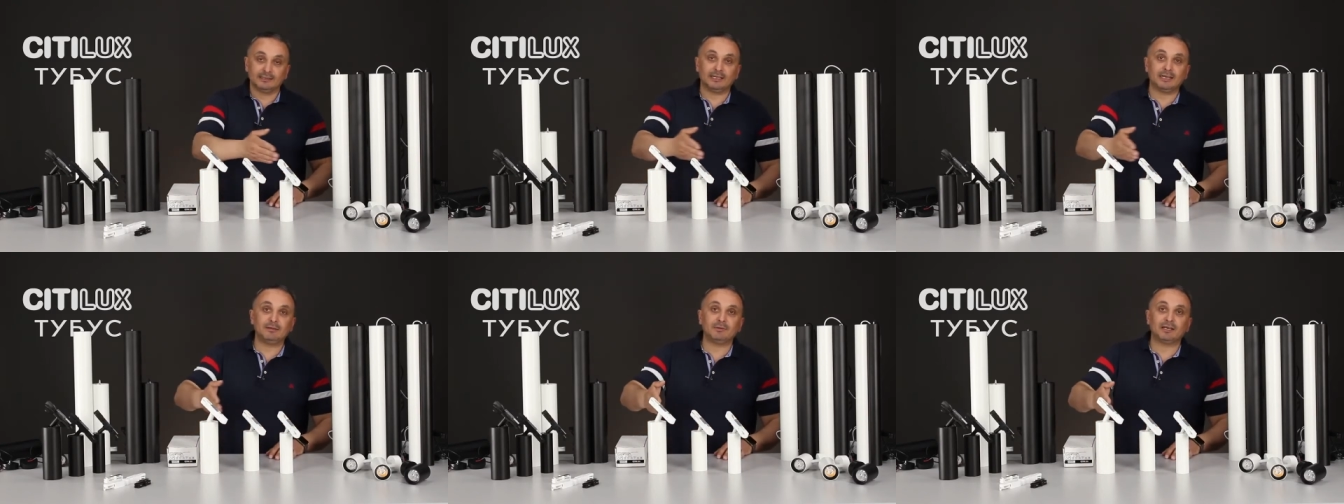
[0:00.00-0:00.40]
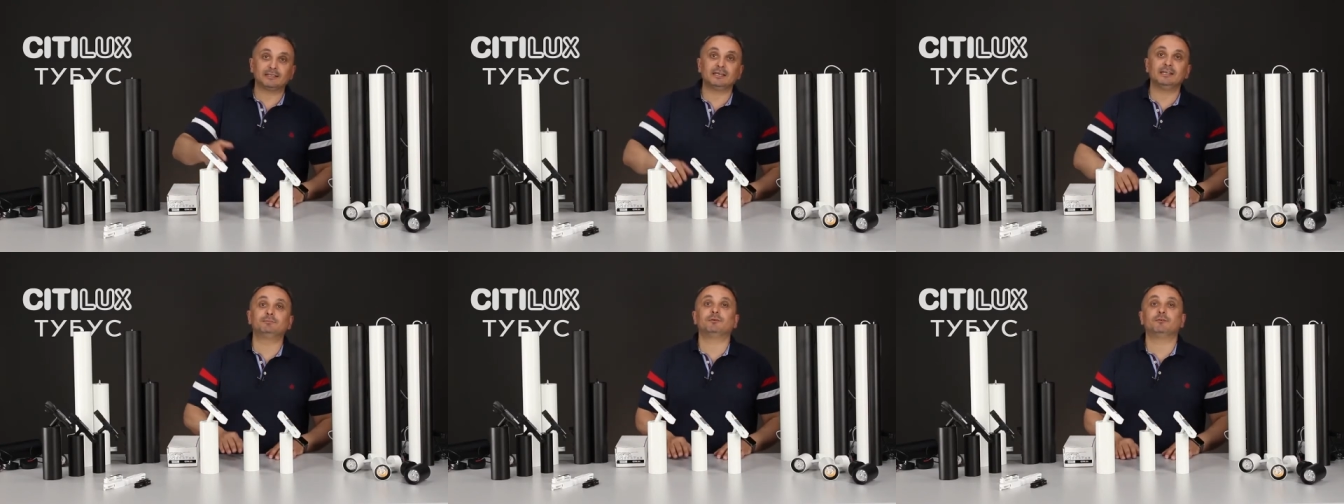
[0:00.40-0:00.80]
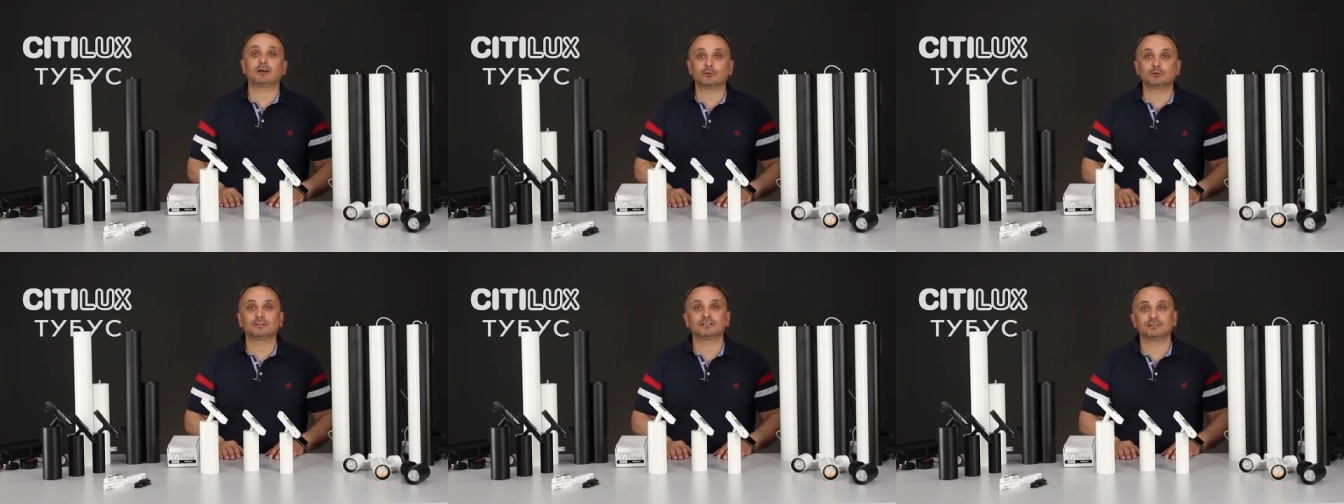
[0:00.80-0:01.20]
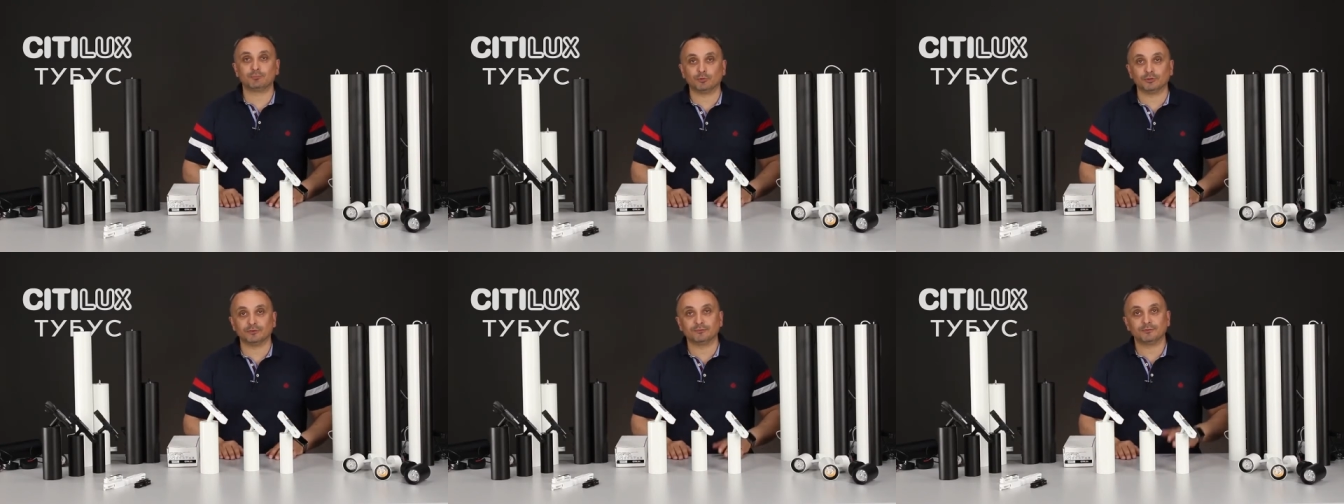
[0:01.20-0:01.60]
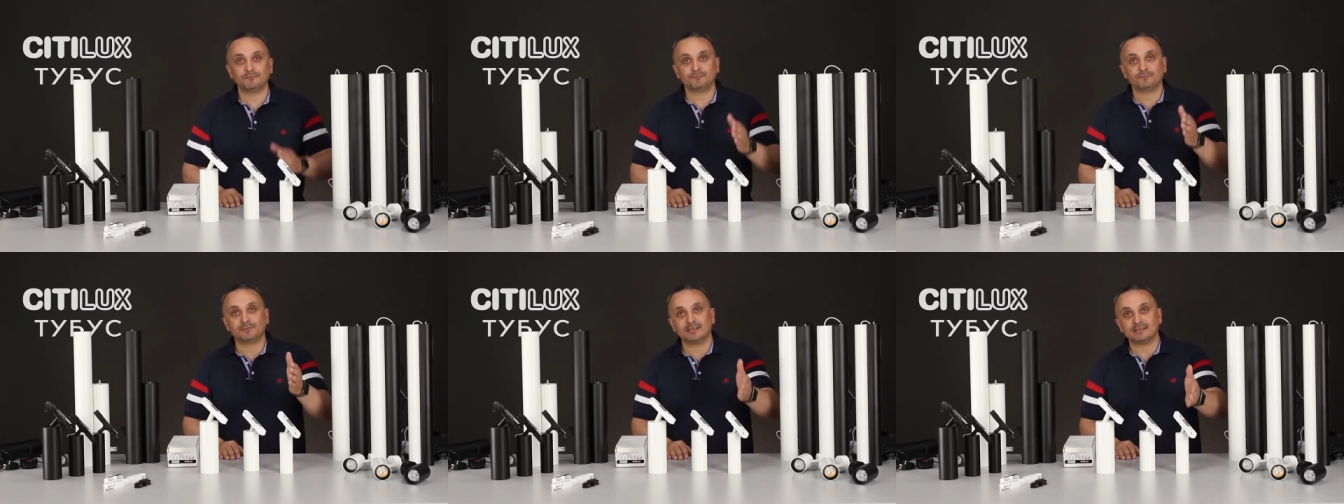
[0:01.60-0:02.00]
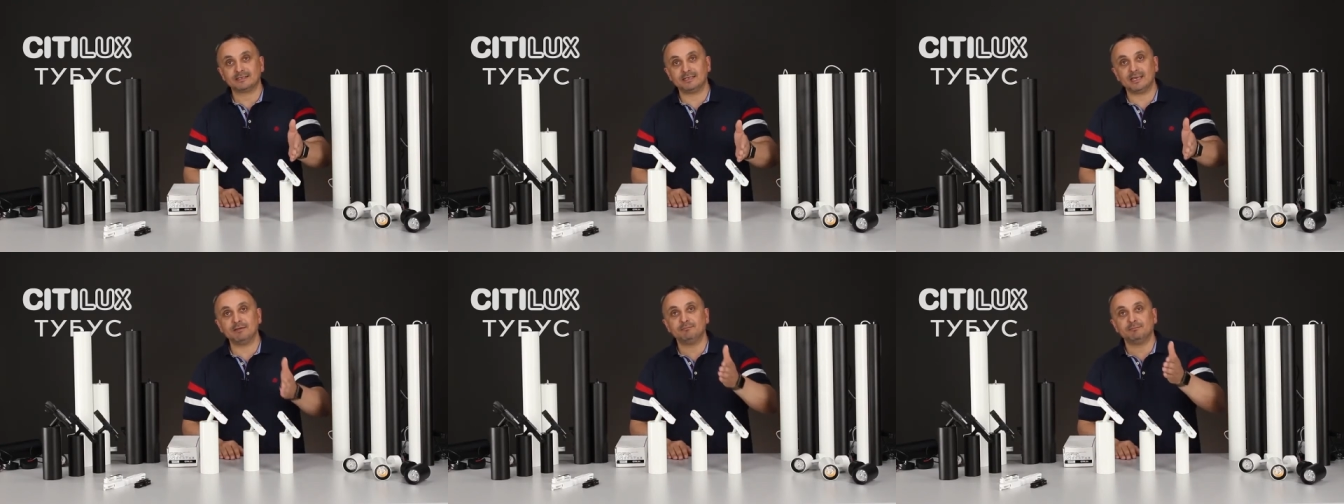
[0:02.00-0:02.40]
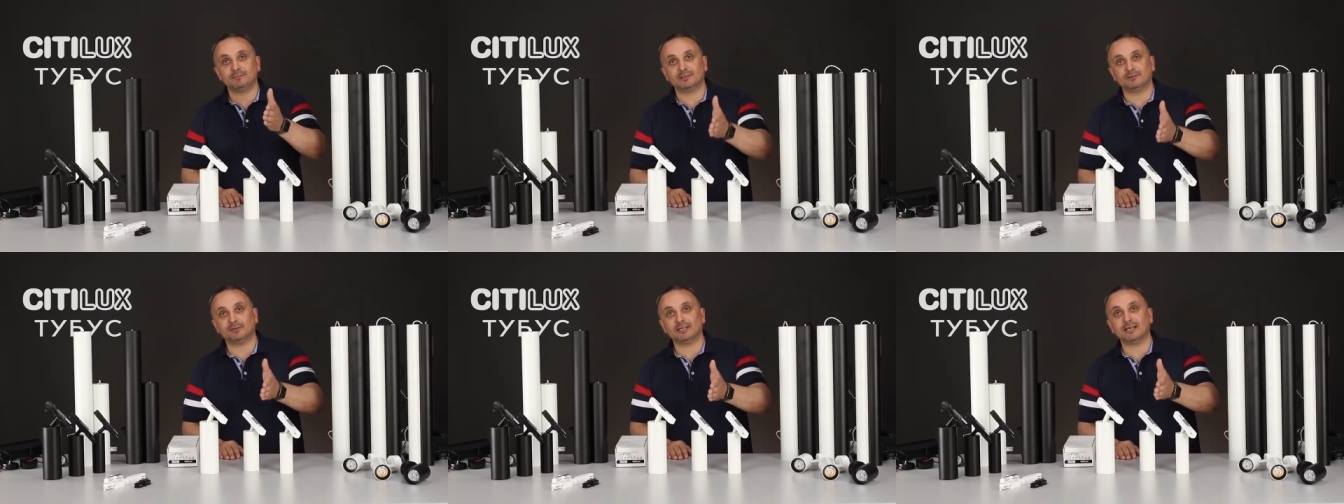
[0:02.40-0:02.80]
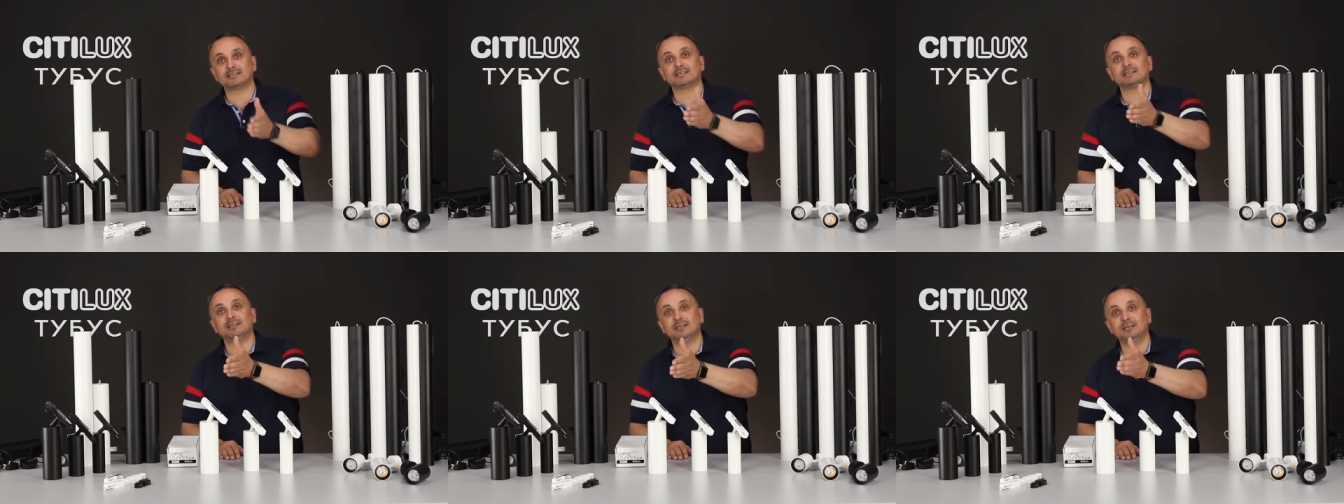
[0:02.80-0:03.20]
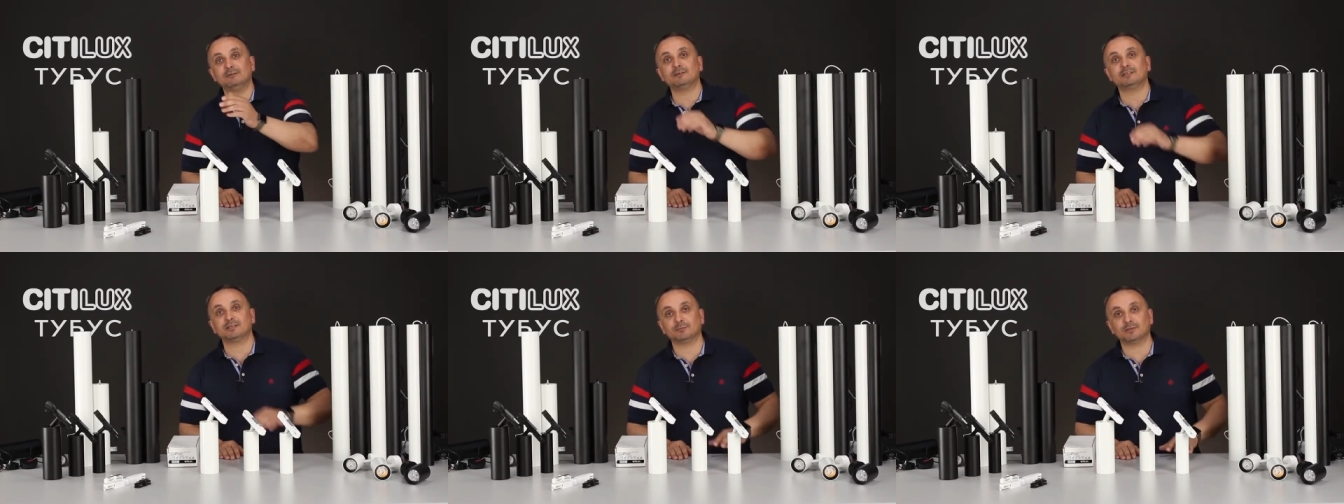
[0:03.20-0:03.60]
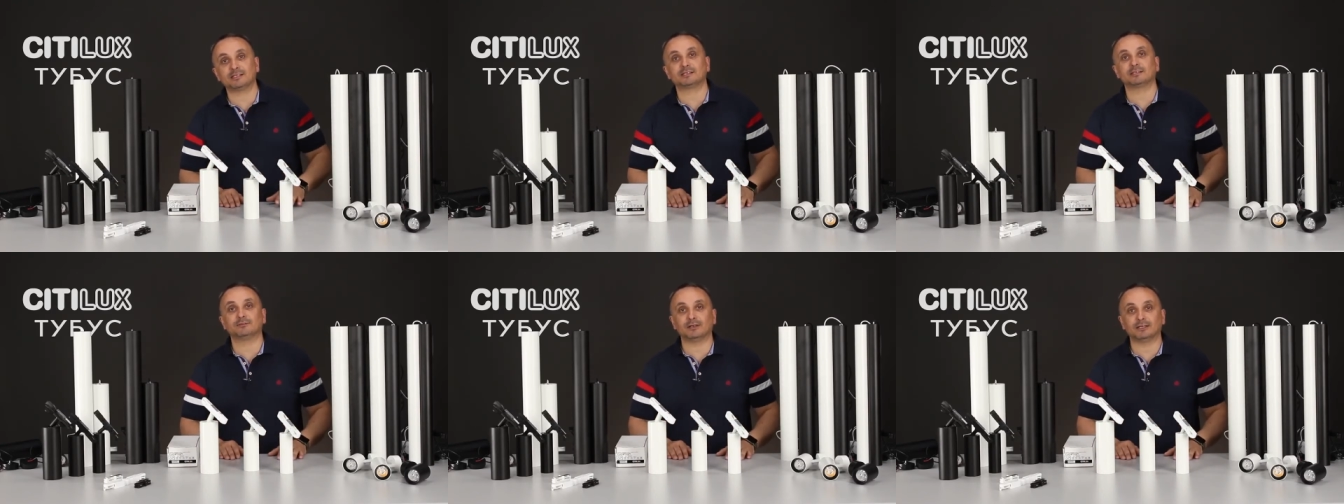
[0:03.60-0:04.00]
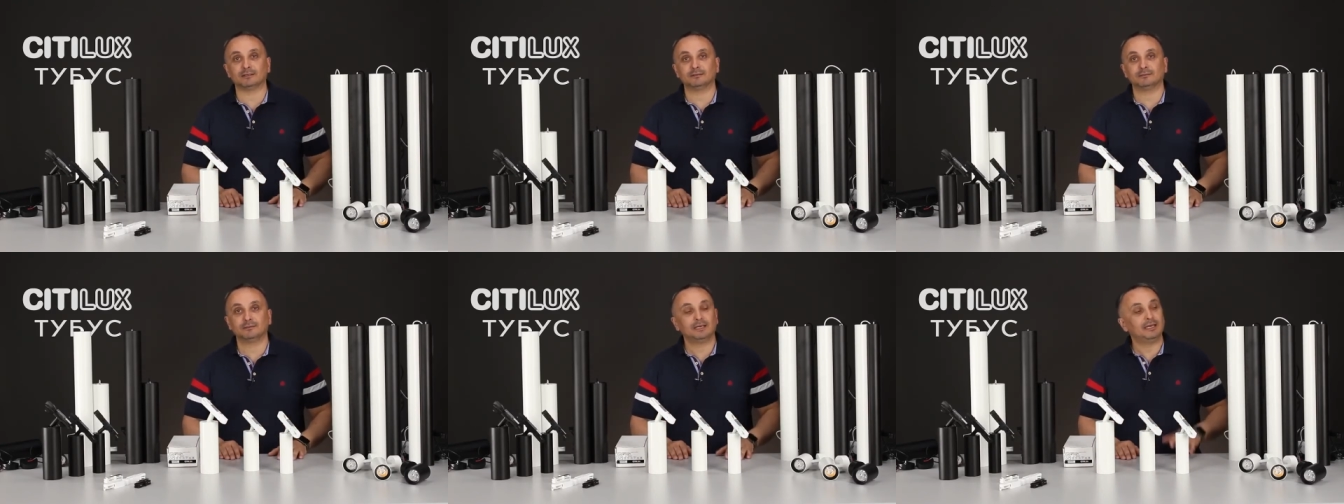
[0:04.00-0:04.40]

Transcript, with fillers: Три модели поворотных спотов 7, 12 и 18 Вт.